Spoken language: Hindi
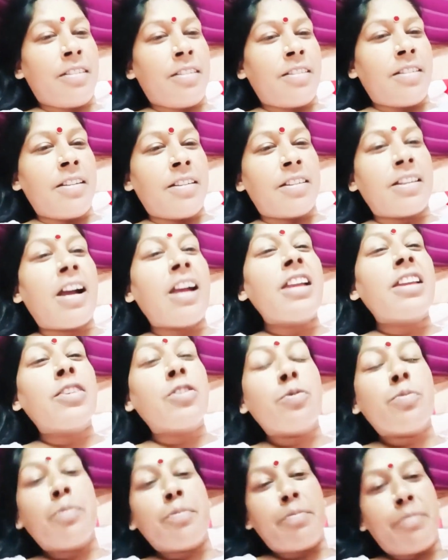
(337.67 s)
काय के तुम
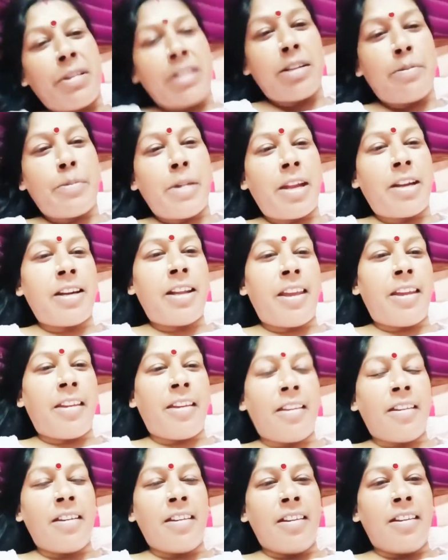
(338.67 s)
मेरी बहन है
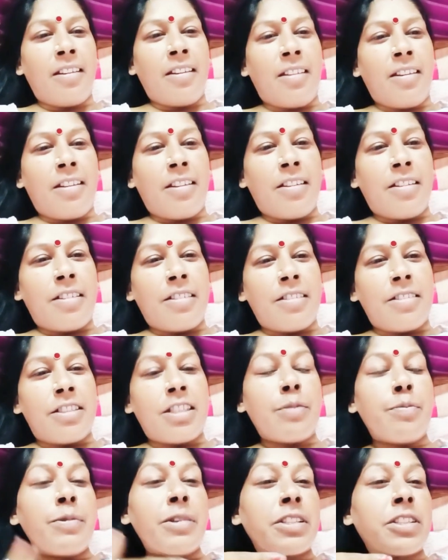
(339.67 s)
जब
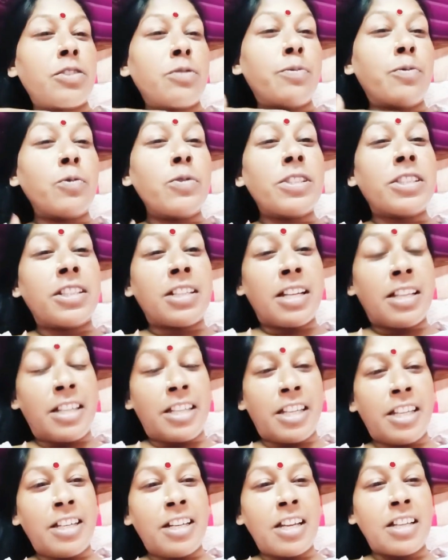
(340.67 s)
मेरे से तुम मुँह इतना
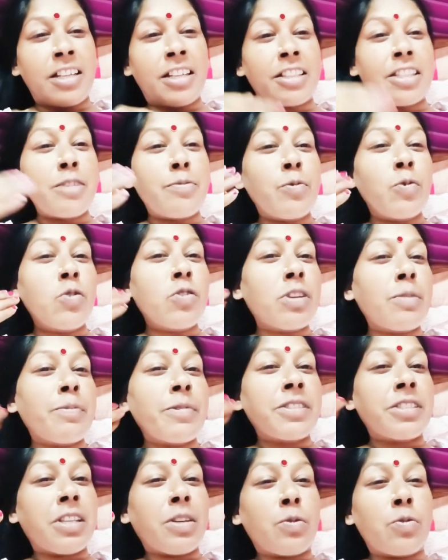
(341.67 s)
घृणा करती मुंह के
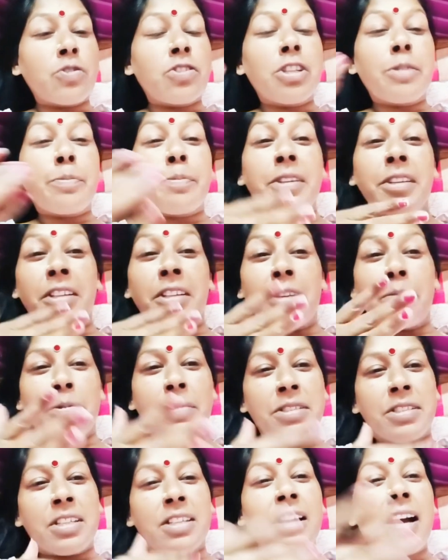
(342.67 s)
पीछे कुछ और पीठ के
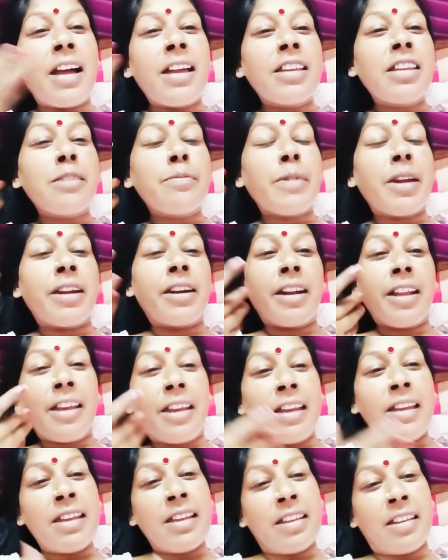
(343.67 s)
पीछे काय की बहन
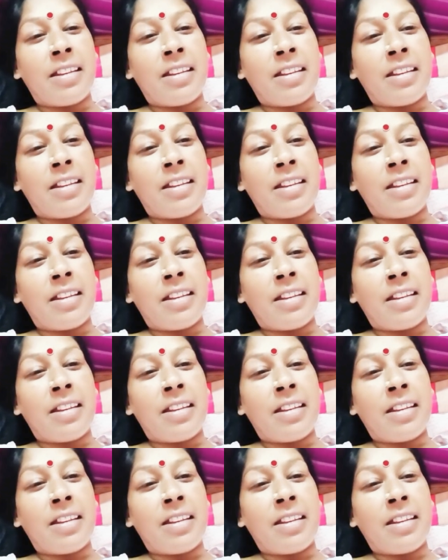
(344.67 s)
है